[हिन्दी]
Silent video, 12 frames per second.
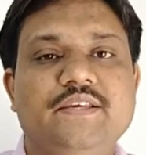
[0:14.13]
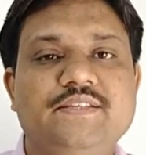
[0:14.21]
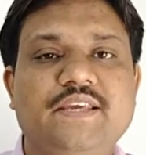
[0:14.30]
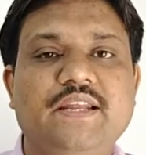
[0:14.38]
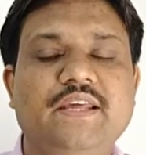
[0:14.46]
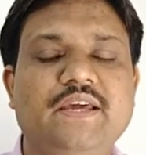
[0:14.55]

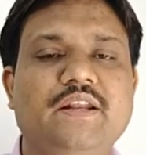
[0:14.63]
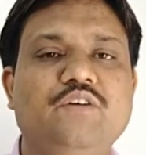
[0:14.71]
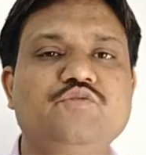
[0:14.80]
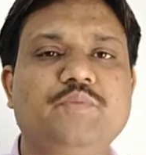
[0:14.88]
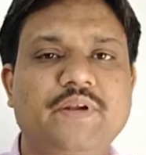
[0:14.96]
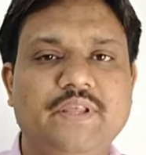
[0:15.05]
इसके लिए
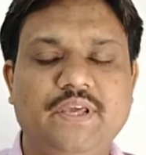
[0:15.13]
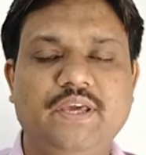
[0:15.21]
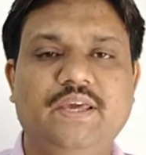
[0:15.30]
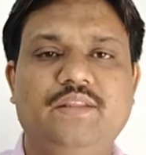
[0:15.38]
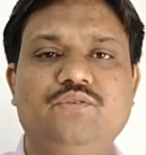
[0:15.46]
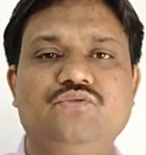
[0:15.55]
अनाउंसमेंट
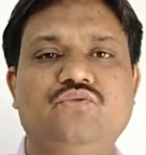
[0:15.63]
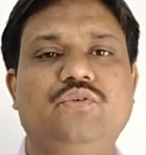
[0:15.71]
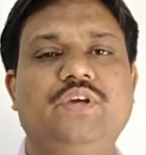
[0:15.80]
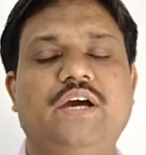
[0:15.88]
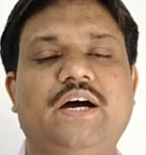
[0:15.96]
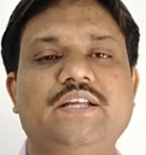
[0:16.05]
ये है दोस्तों की